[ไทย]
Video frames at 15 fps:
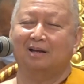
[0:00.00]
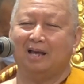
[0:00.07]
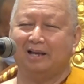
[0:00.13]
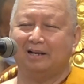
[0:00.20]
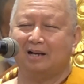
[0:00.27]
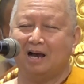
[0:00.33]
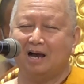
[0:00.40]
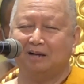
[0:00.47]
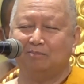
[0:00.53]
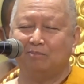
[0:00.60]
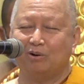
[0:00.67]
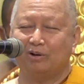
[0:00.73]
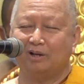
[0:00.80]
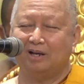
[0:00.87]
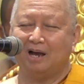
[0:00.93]
ในการ
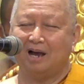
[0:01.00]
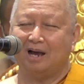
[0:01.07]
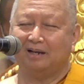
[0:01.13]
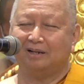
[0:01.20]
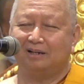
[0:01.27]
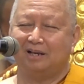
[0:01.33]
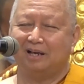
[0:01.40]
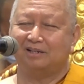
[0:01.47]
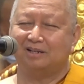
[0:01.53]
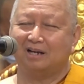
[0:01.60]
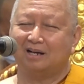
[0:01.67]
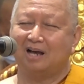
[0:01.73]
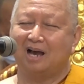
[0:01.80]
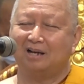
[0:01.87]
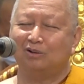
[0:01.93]
บริหารกิจ
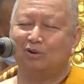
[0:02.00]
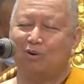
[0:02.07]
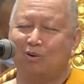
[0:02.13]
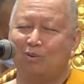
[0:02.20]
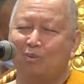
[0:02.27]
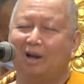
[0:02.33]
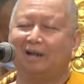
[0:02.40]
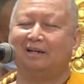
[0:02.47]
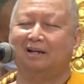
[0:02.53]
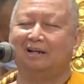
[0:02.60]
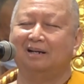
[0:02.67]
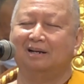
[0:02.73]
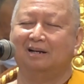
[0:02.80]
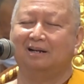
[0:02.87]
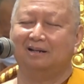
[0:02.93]
การของวัด
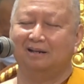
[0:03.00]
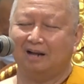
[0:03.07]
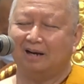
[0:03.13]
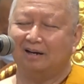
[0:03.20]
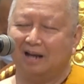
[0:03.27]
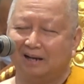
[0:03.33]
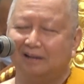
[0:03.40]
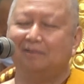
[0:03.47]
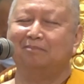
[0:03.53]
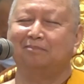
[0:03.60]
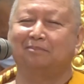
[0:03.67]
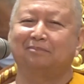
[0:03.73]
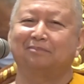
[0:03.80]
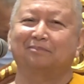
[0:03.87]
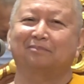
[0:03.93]
นั้
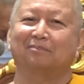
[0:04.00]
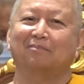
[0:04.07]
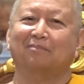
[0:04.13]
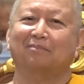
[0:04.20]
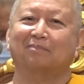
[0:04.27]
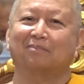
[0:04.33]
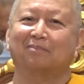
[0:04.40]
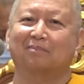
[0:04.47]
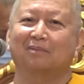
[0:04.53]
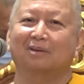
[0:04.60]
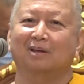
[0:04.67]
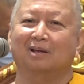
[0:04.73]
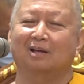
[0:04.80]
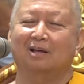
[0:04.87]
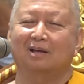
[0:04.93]

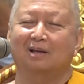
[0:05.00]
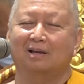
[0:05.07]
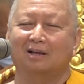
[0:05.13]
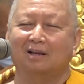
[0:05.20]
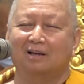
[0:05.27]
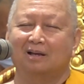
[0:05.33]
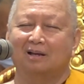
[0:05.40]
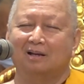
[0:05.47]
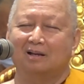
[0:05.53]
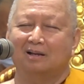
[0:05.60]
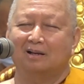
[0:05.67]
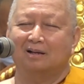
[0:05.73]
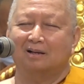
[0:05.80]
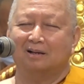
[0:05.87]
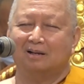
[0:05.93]

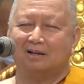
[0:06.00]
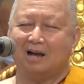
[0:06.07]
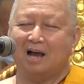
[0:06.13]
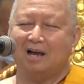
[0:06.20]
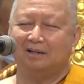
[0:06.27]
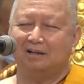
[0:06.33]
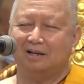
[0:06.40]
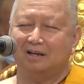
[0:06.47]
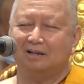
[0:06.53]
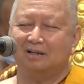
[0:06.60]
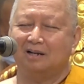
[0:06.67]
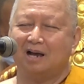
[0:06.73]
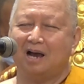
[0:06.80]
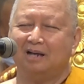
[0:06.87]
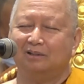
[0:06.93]
นๆการเงิน
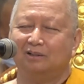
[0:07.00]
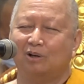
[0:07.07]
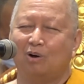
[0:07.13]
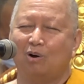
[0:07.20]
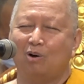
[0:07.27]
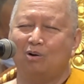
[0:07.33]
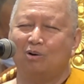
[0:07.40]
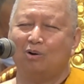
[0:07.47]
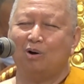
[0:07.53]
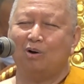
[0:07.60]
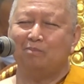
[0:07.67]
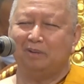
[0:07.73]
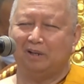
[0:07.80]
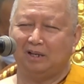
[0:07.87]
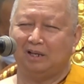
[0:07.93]
การทองก็
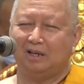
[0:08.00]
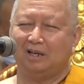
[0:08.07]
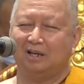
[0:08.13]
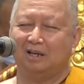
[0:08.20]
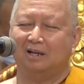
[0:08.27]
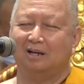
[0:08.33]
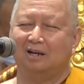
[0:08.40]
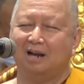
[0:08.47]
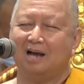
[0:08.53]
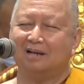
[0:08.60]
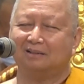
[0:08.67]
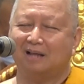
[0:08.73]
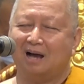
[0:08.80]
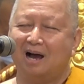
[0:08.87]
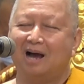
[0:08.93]
มีหลัก
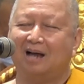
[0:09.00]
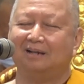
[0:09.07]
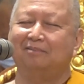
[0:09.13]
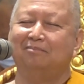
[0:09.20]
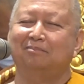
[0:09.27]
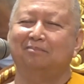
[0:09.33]
ฐาน